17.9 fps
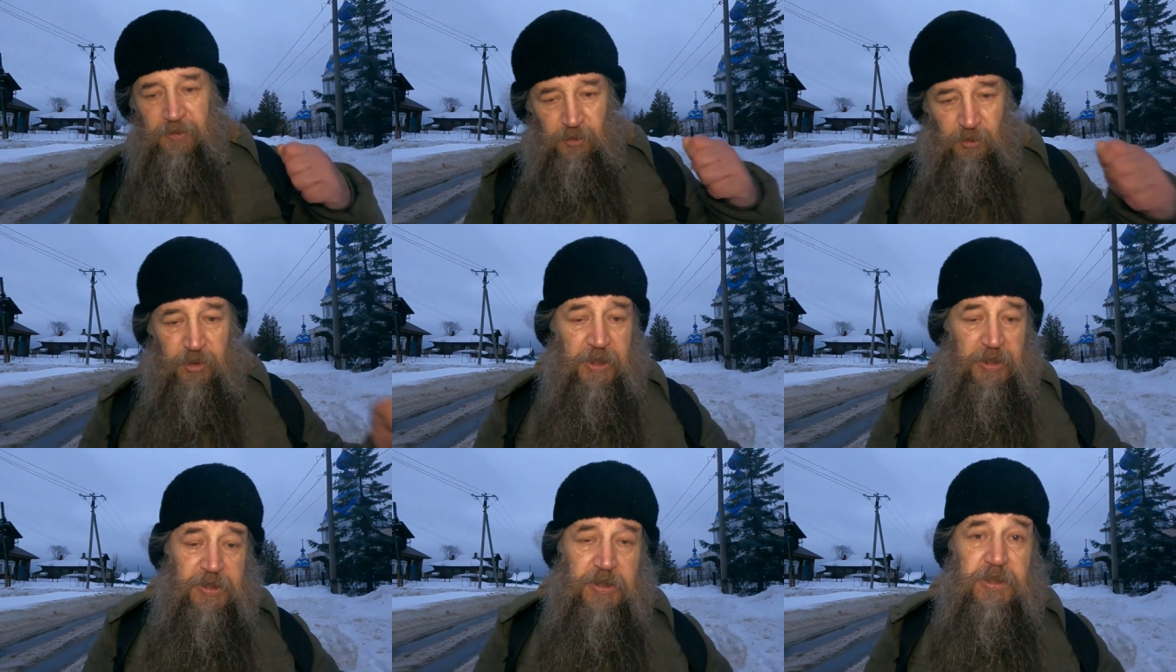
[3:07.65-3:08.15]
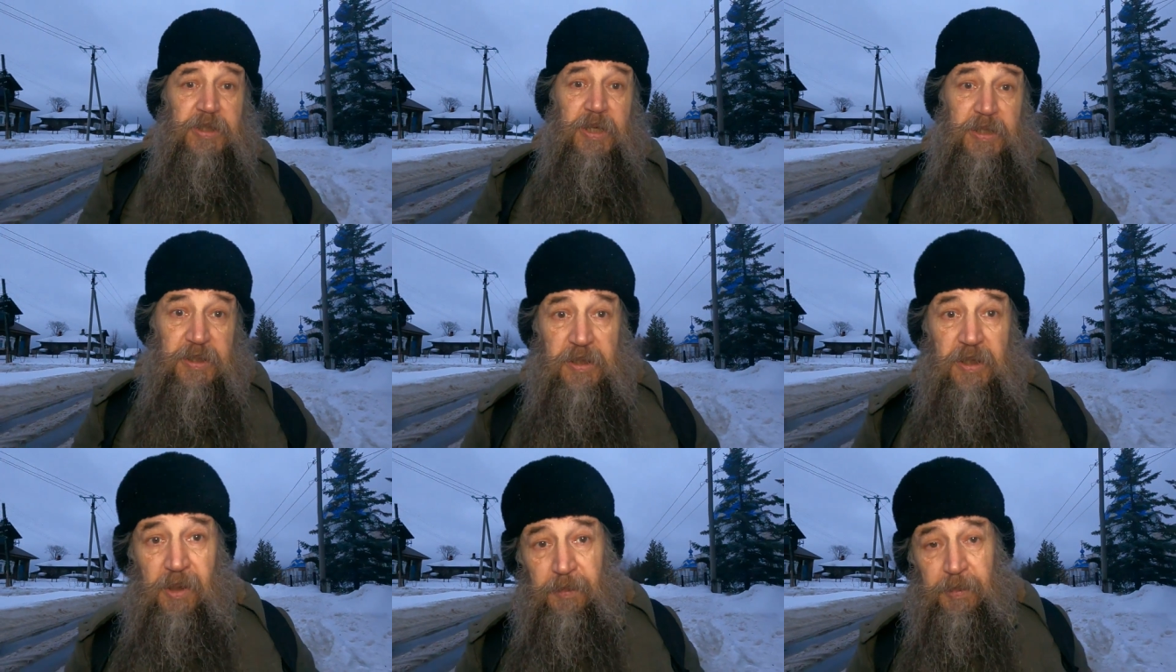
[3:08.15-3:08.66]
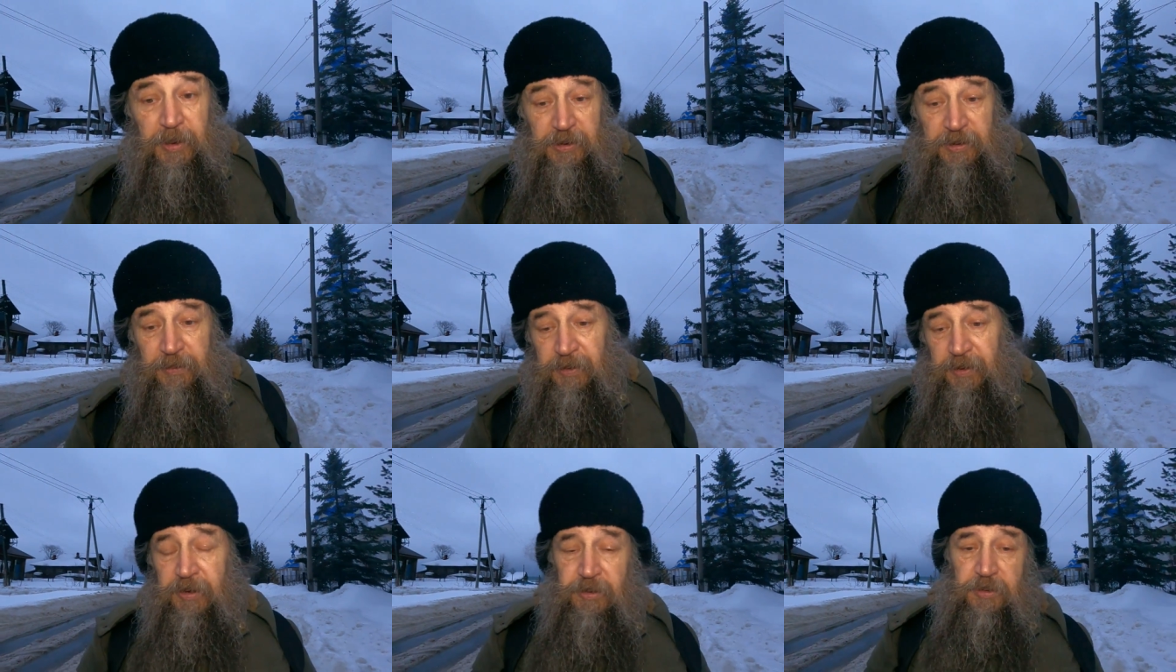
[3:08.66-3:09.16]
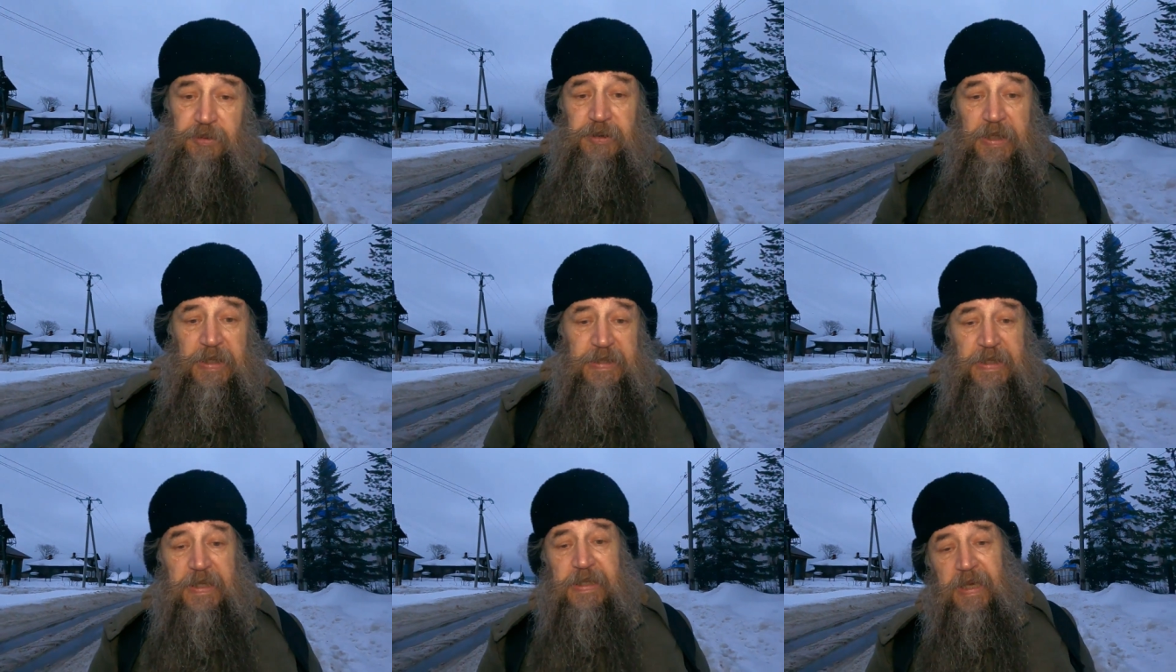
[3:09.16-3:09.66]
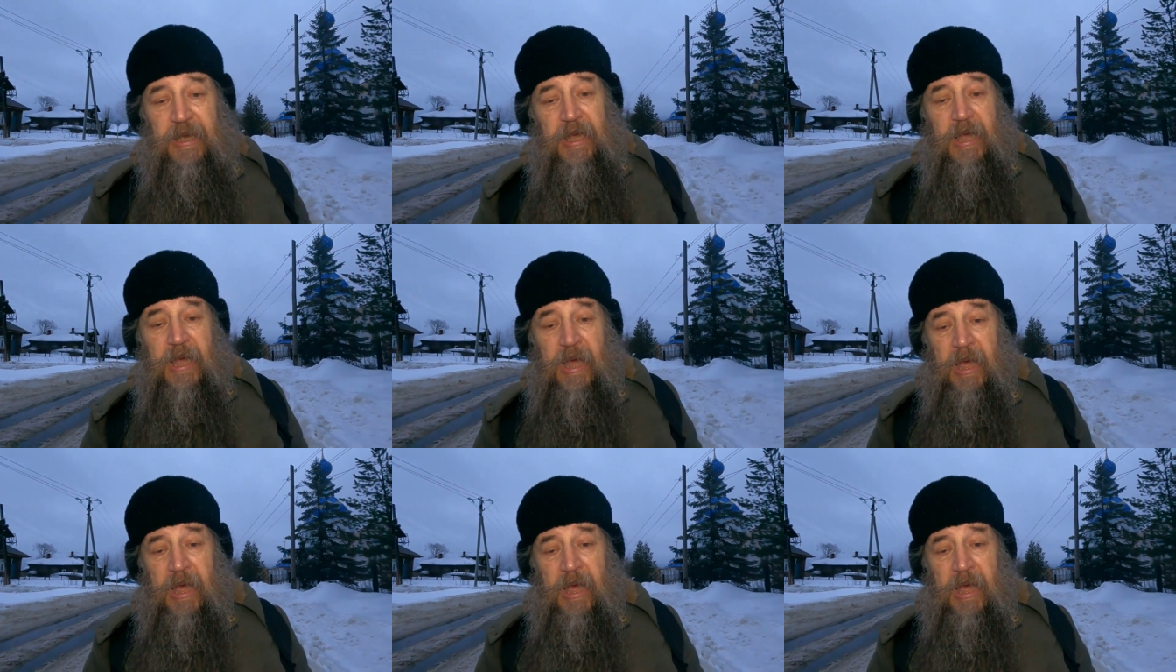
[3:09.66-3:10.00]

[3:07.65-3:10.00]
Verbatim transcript: Но я сейчас не об этом хочу сказать,